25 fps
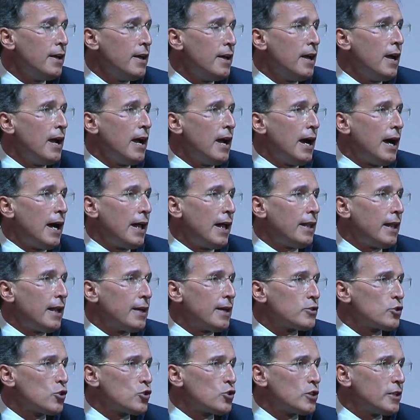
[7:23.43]
alla
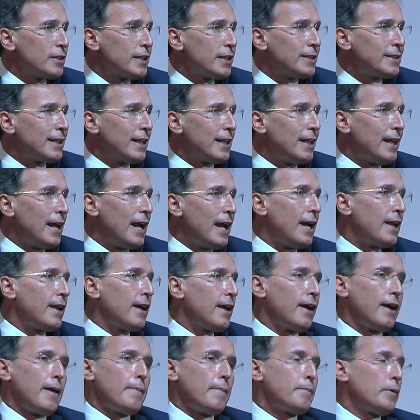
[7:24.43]
società
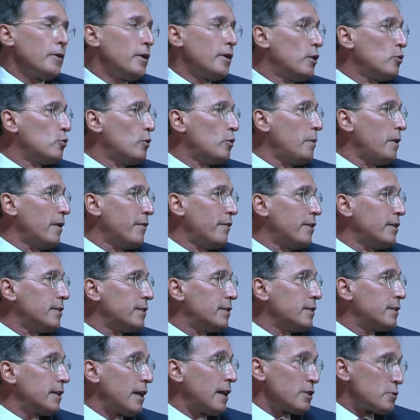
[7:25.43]
italiana e poi nel
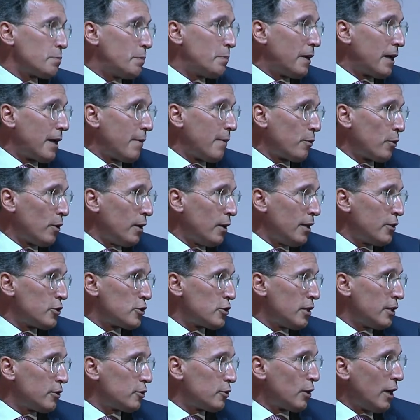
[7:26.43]
2023, speriamo con una legge
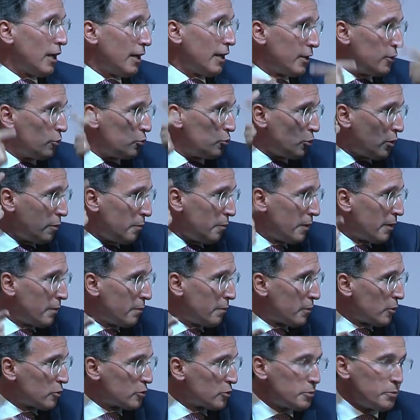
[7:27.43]
elettorale che duri per i
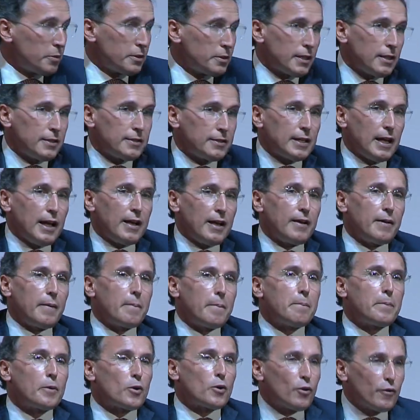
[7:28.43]
prossimi 30 anni,
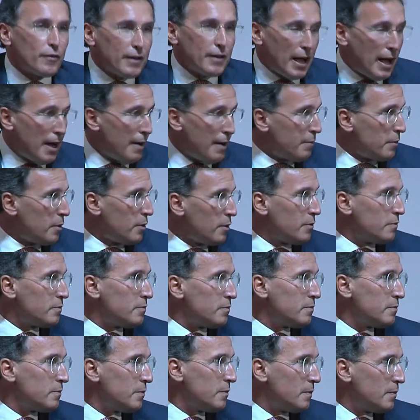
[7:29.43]
proviamo
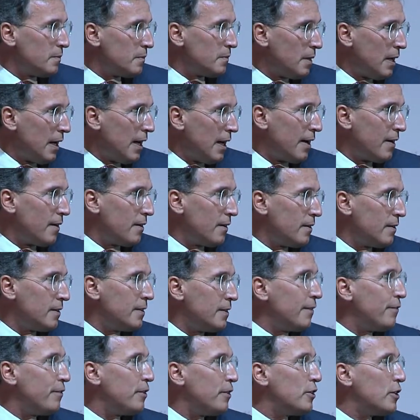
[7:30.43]
a ah,
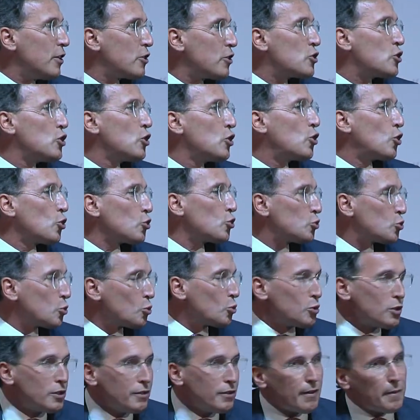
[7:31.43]
dividerci
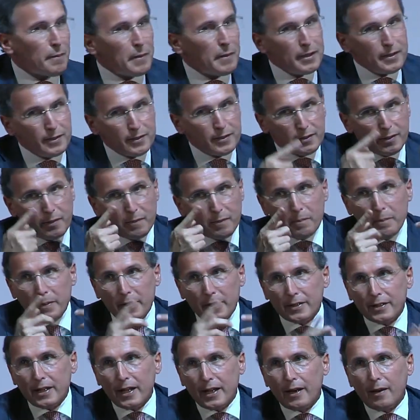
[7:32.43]
costruttivamente per
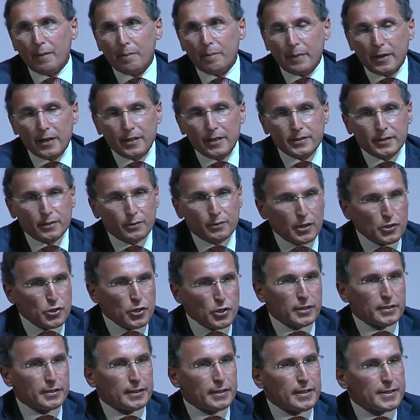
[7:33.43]
dare al Paese una
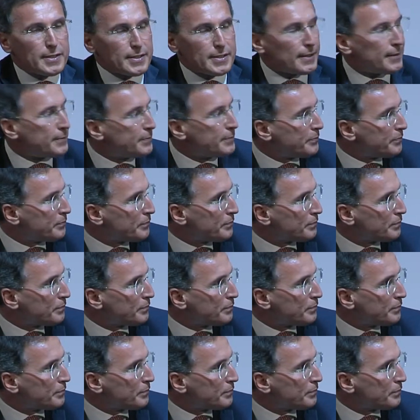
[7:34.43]
certezza. Poi magari parliamo